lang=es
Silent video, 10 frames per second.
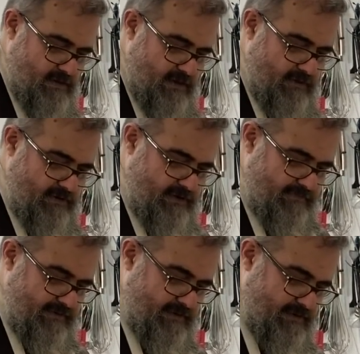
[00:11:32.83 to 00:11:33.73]
ahora las
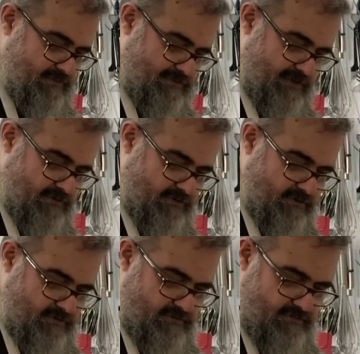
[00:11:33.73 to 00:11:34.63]
meteremos al
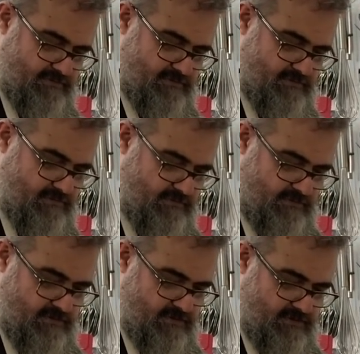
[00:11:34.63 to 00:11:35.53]
horno.
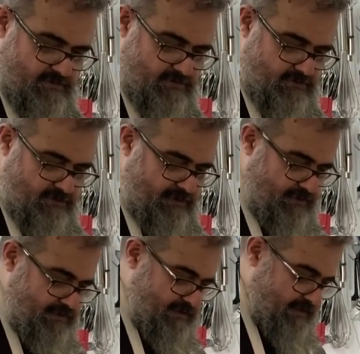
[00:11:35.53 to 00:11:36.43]
Yo creo que
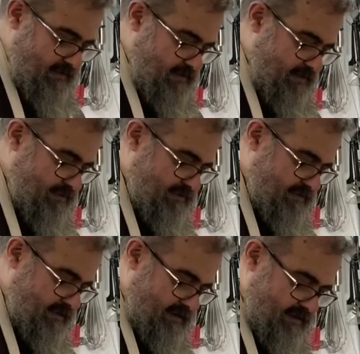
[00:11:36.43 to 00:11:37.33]

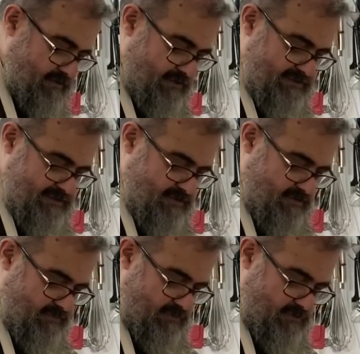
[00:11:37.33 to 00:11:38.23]
necesitarán algo así
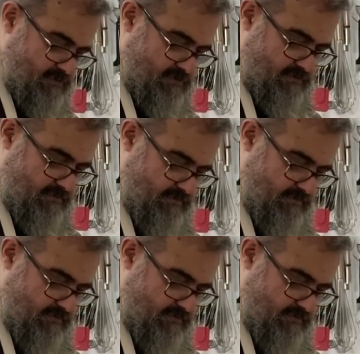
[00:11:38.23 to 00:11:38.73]
como